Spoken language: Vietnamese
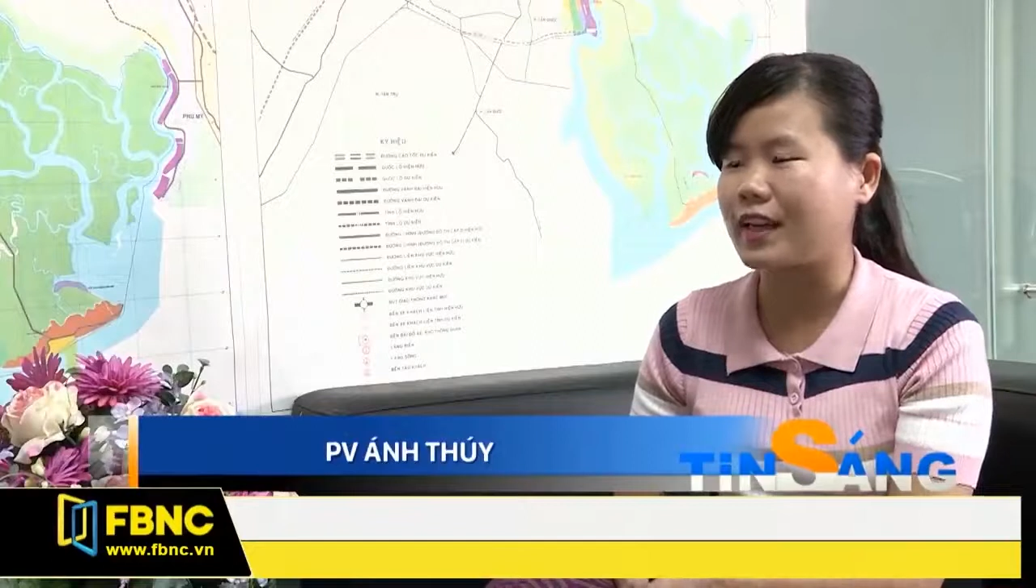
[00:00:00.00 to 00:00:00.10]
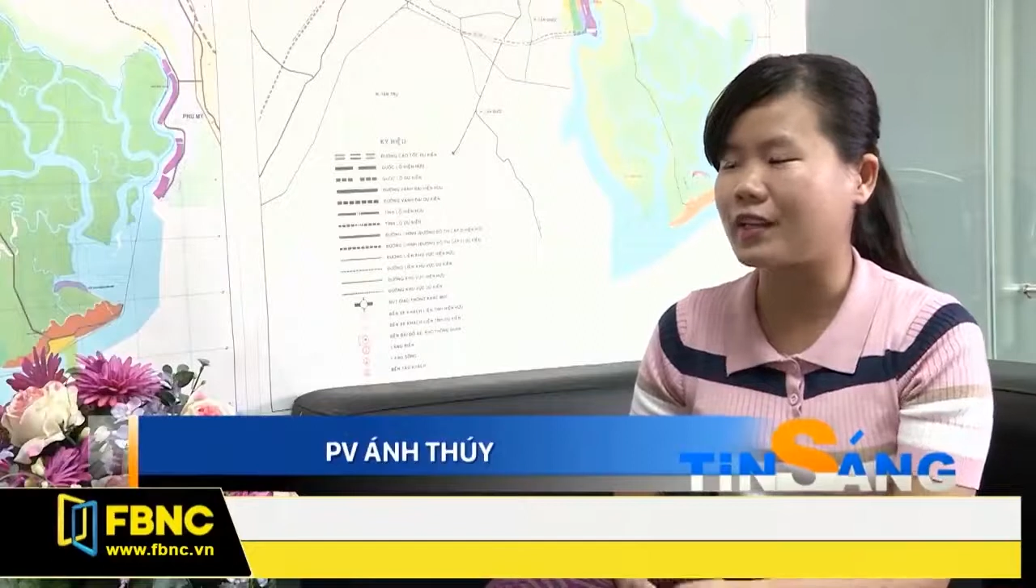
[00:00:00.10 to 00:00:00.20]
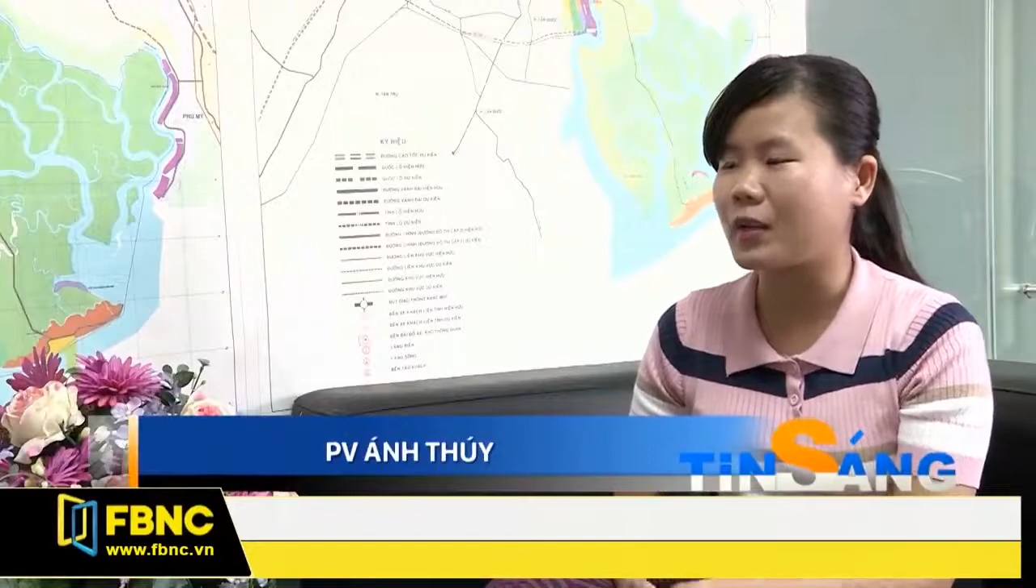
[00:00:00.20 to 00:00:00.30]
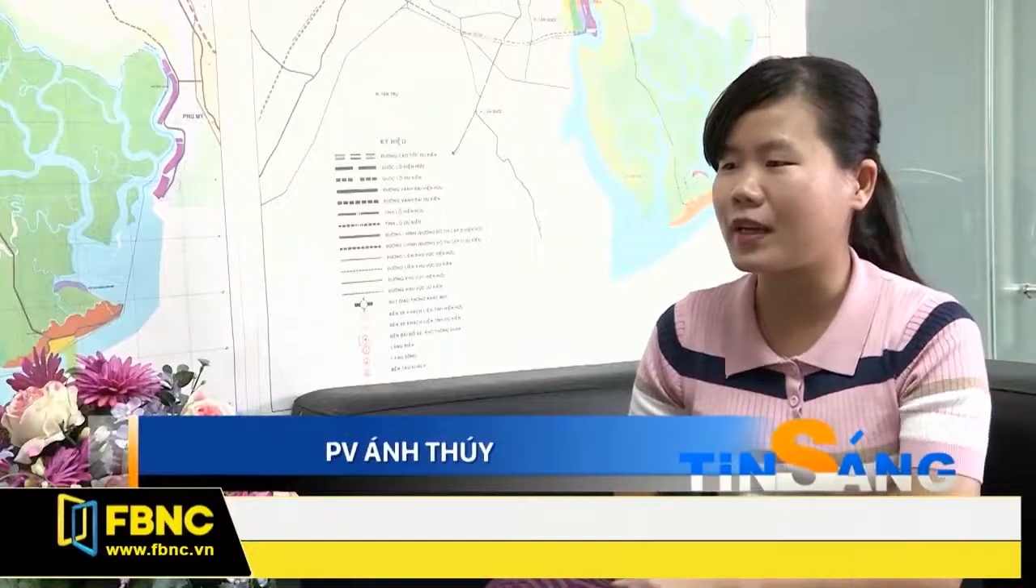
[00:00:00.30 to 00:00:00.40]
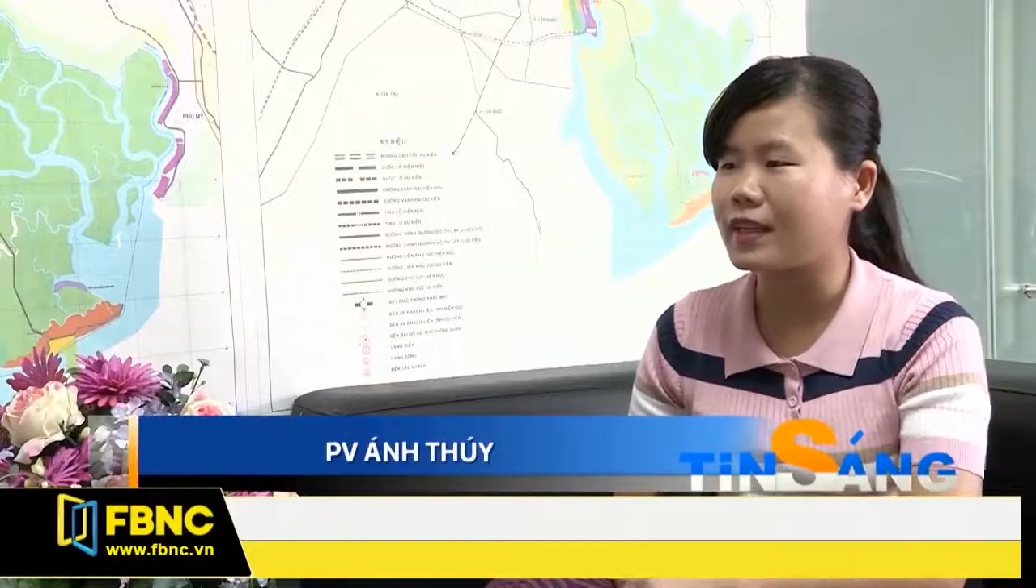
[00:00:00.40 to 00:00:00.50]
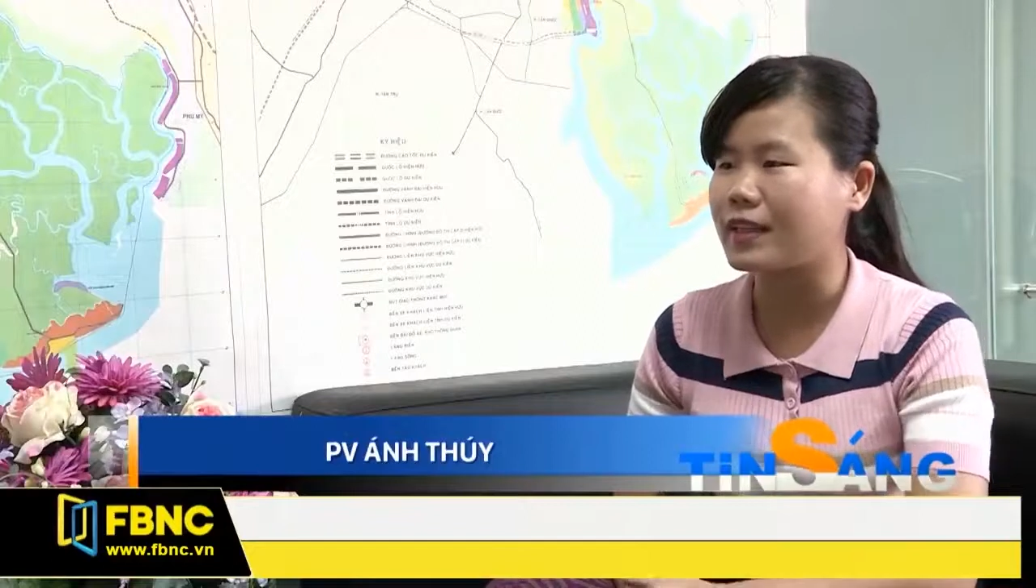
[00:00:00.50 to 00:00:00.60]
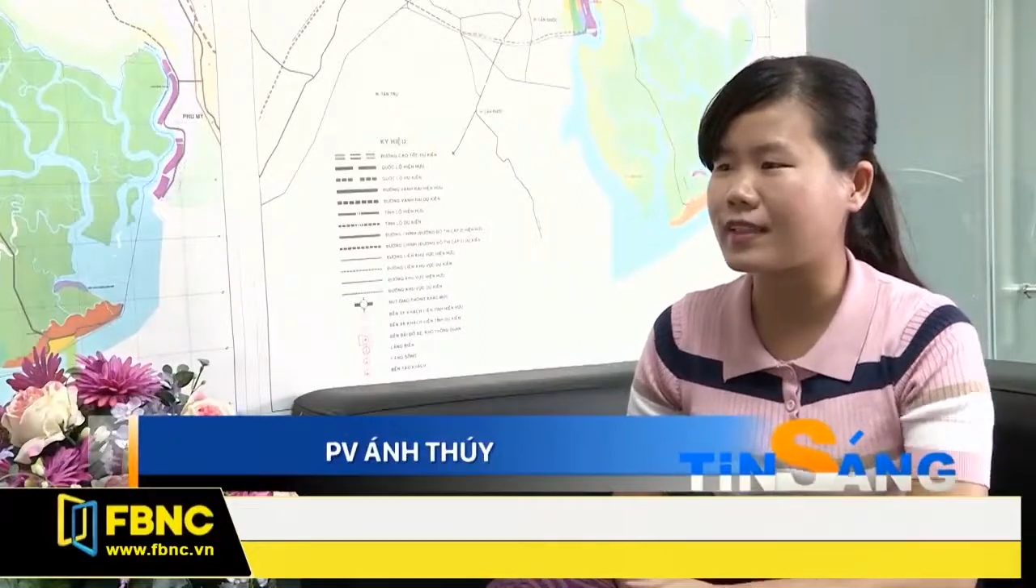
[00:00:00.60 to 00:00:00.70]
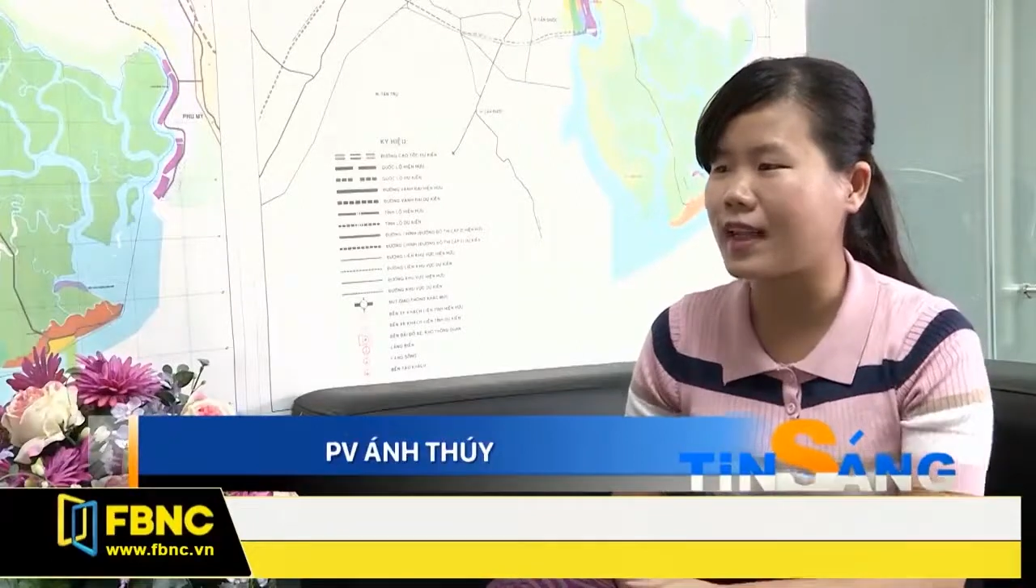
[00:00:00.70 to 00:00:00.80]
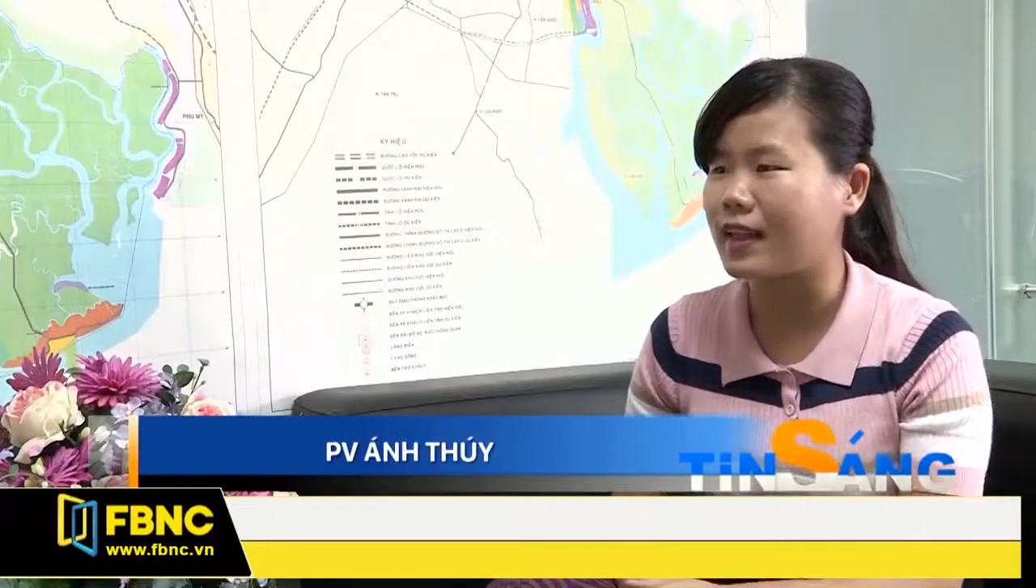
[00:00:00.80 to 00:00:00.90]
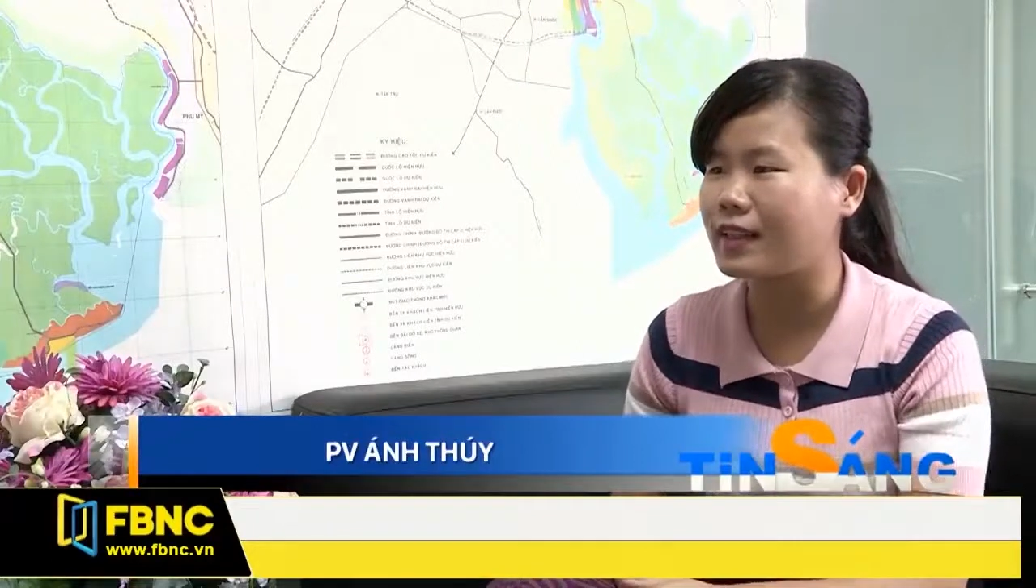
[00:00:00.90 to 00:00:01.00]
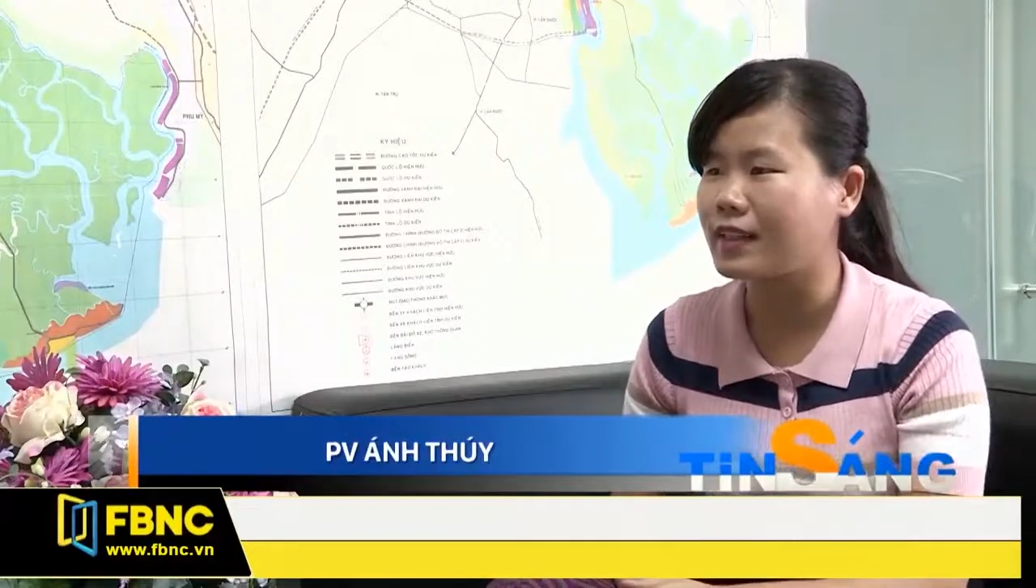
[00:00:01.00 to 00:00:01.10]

đánh thuế tài sản